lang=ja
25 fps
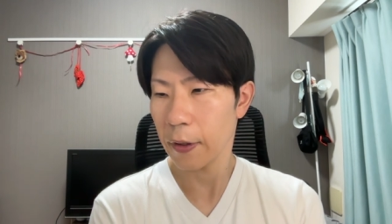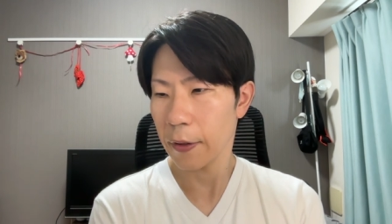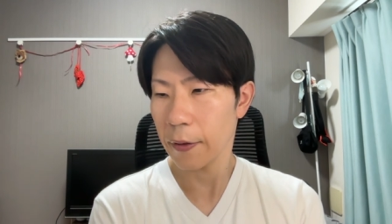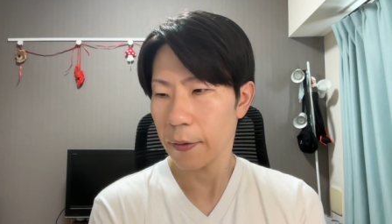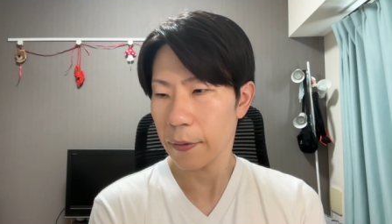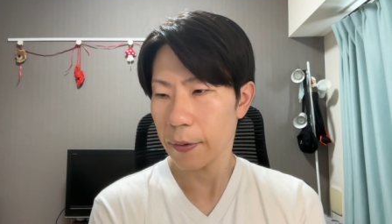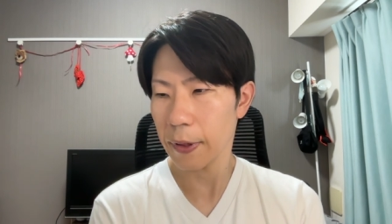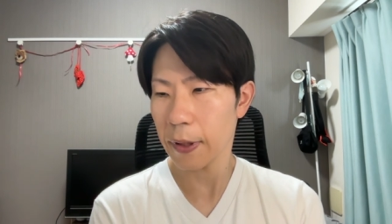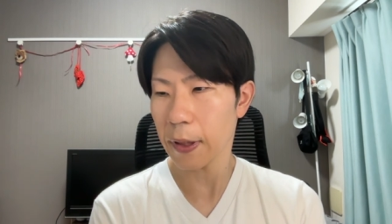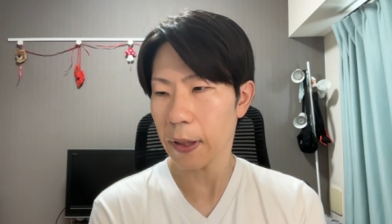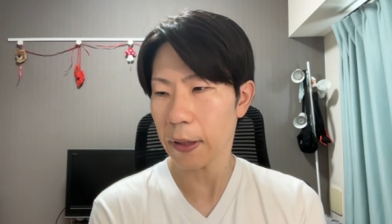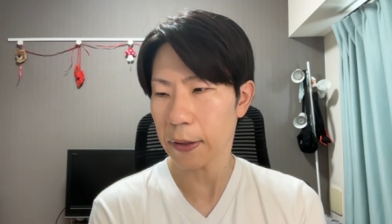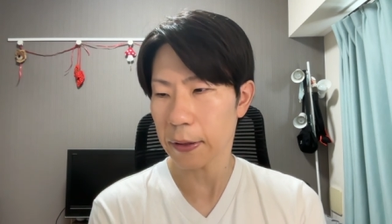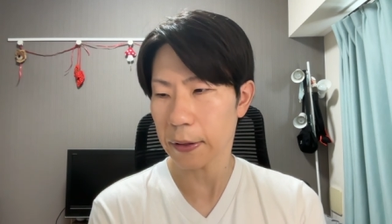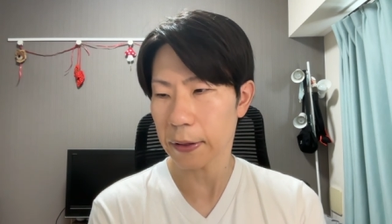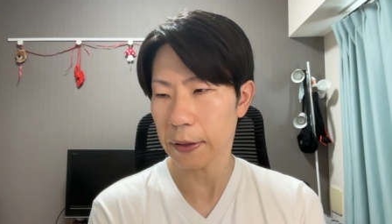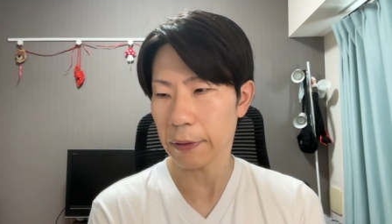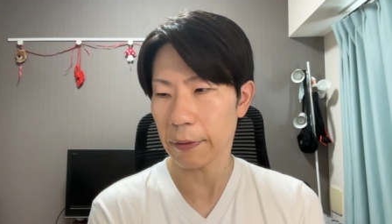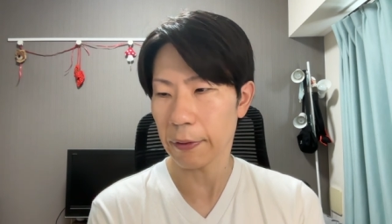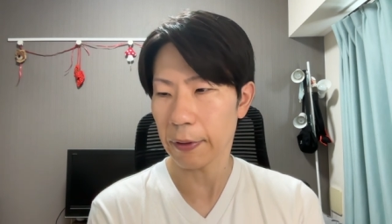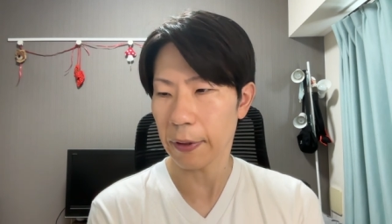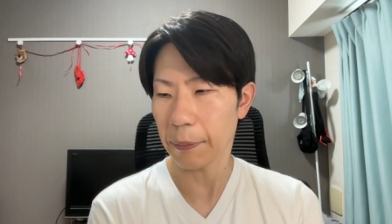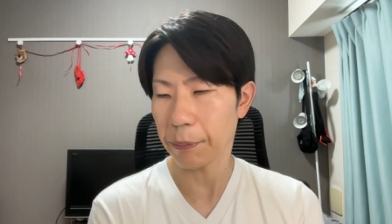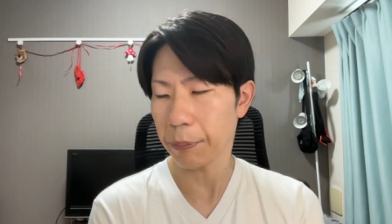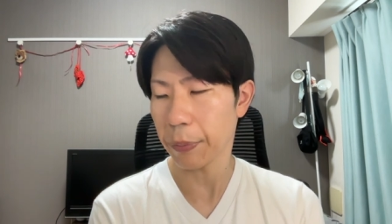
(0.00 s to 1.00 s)
フリーランス
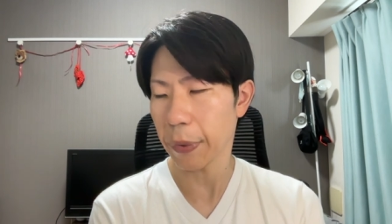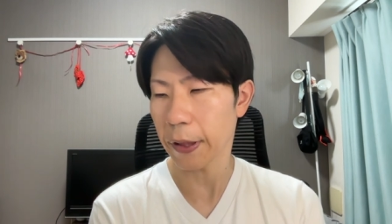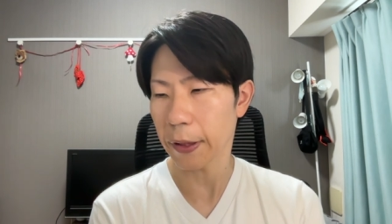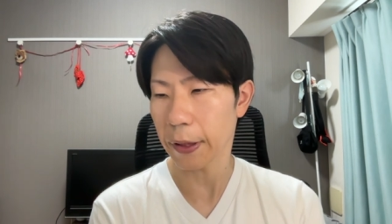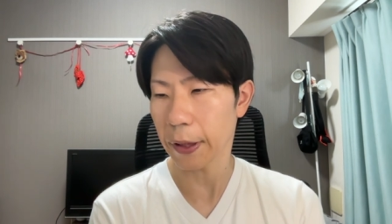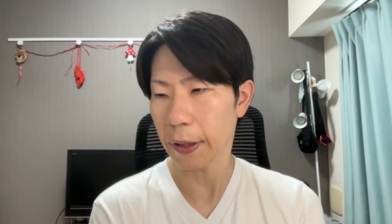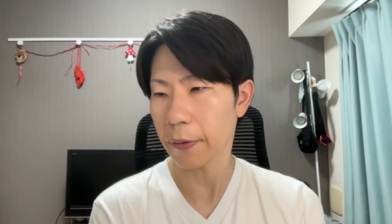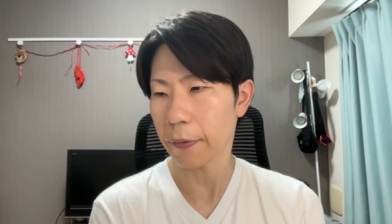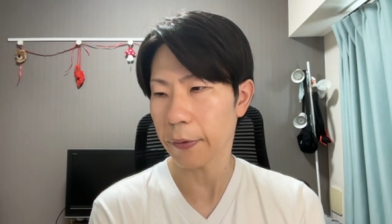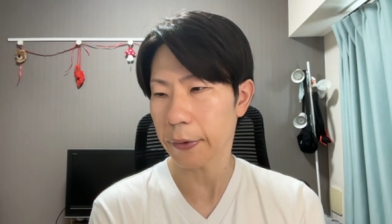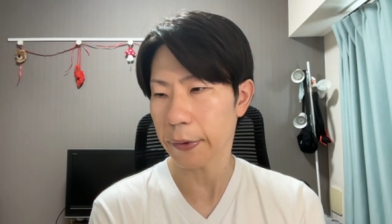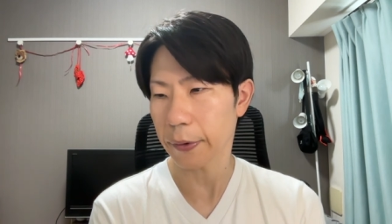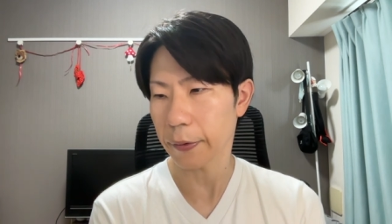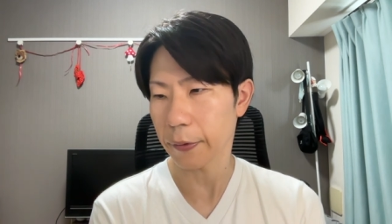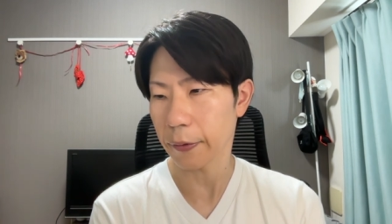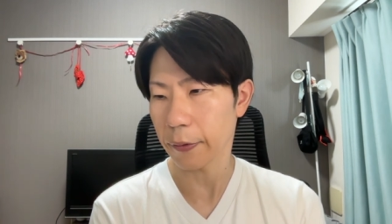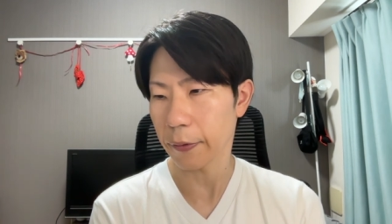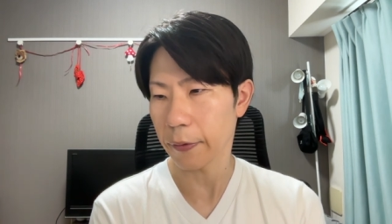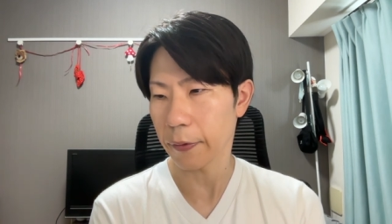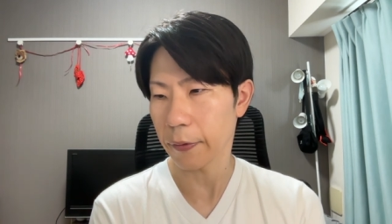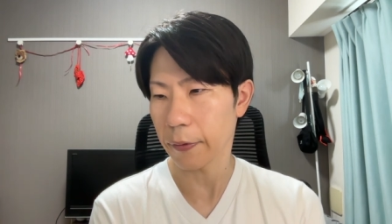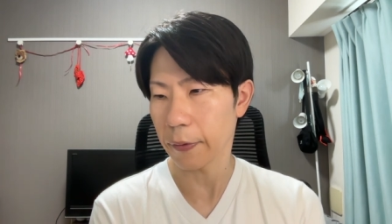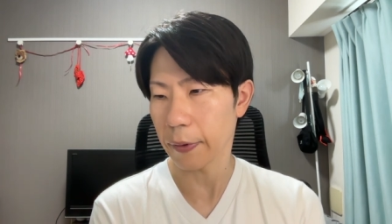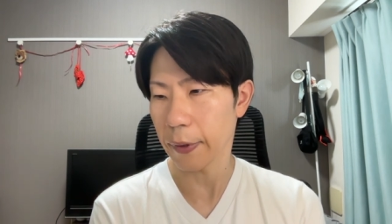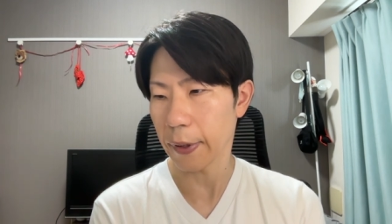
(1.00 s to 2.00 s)
にはやっぱり結構そ
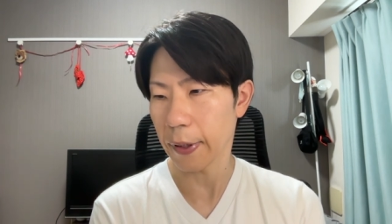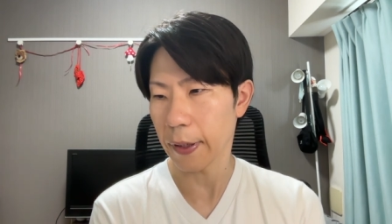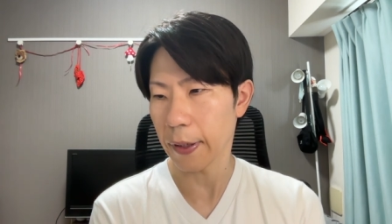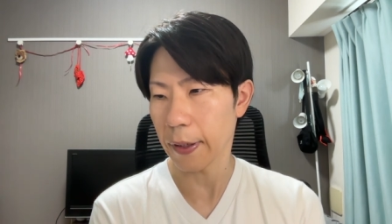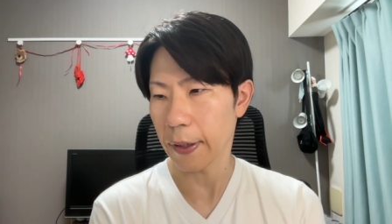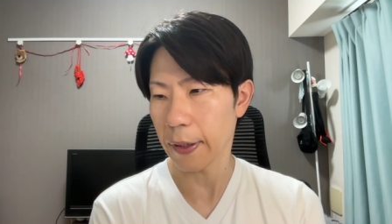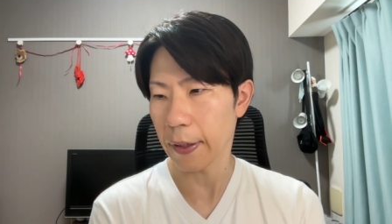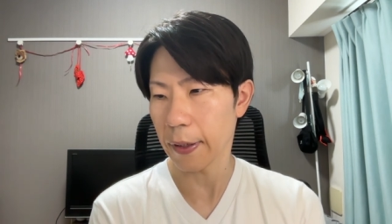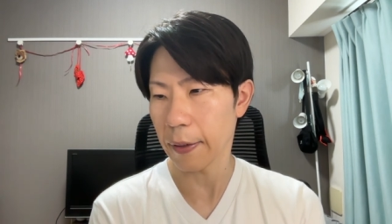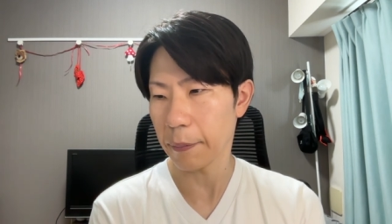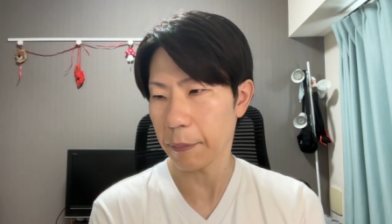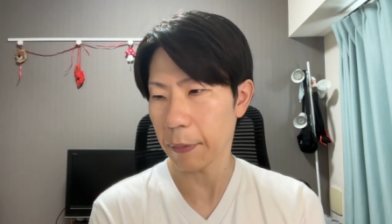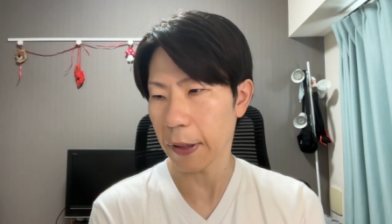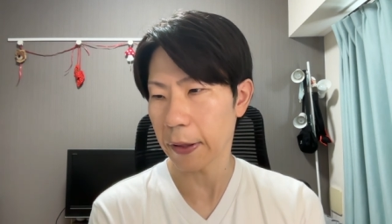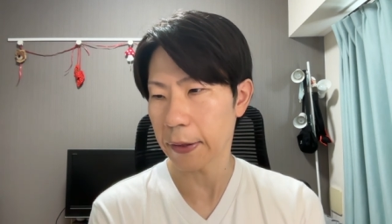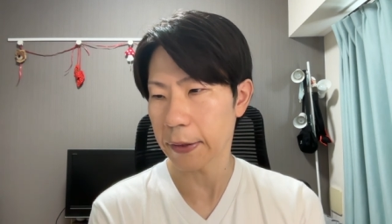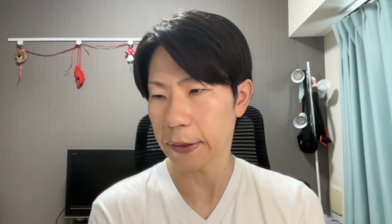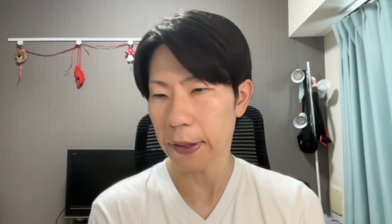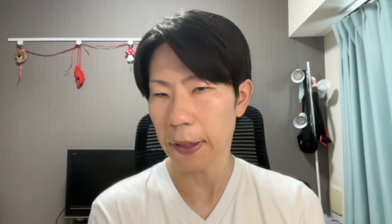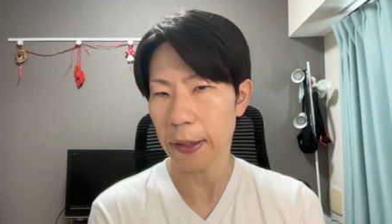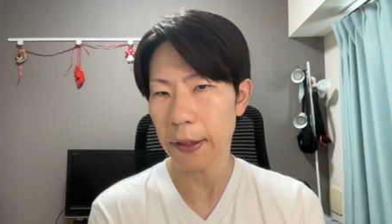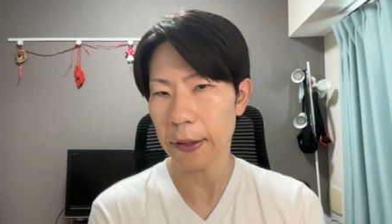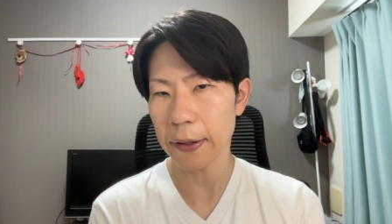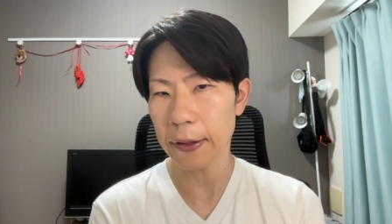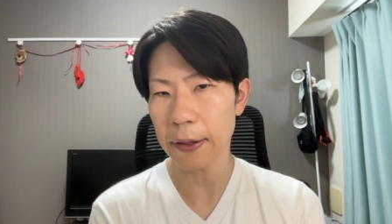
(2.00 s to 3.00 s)
の、えー、まあ、
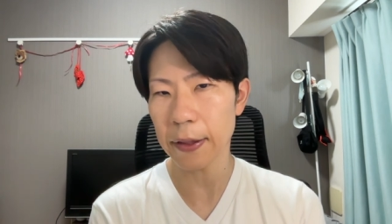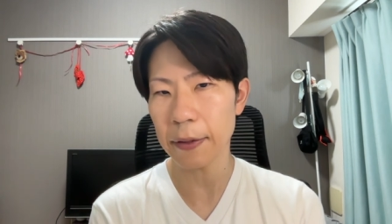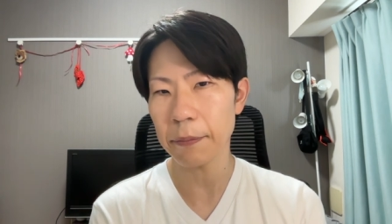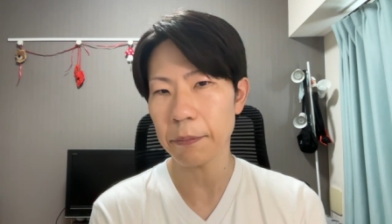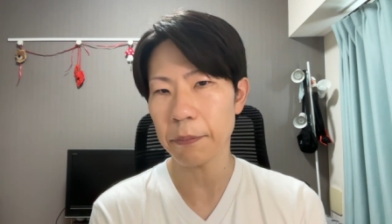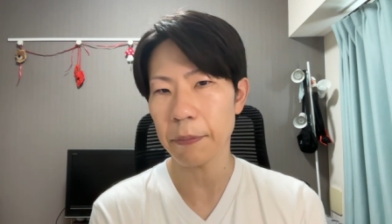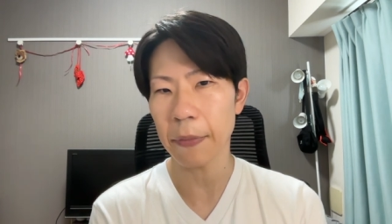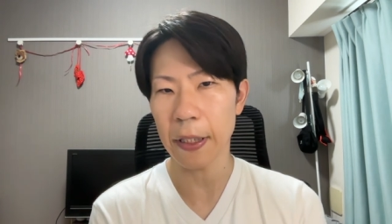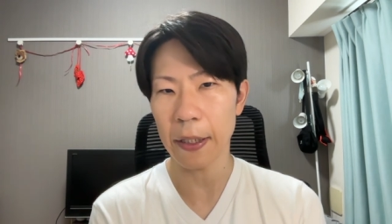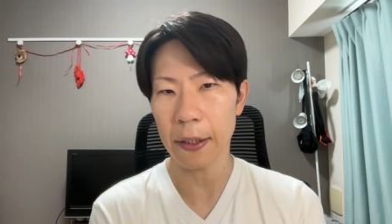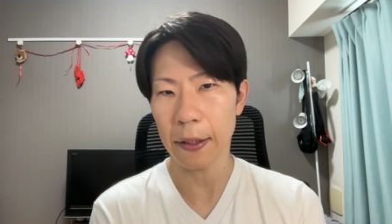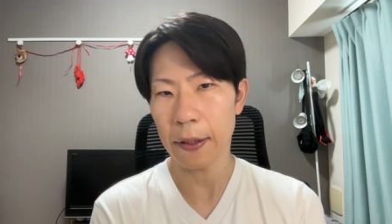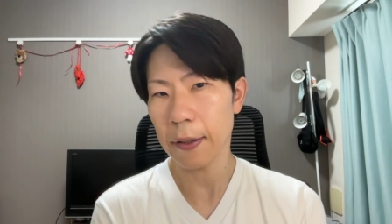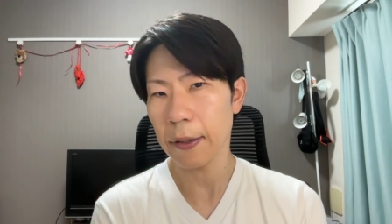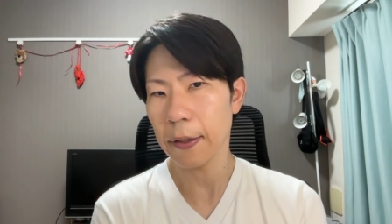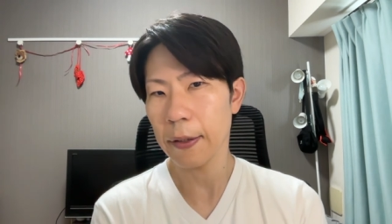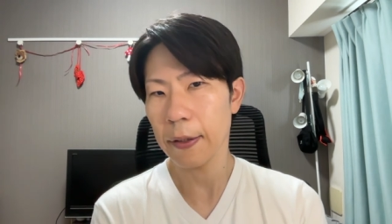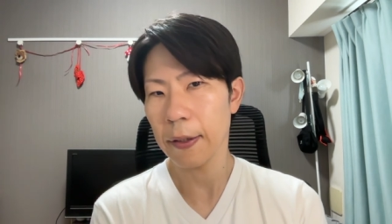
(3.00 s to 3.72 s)
税金面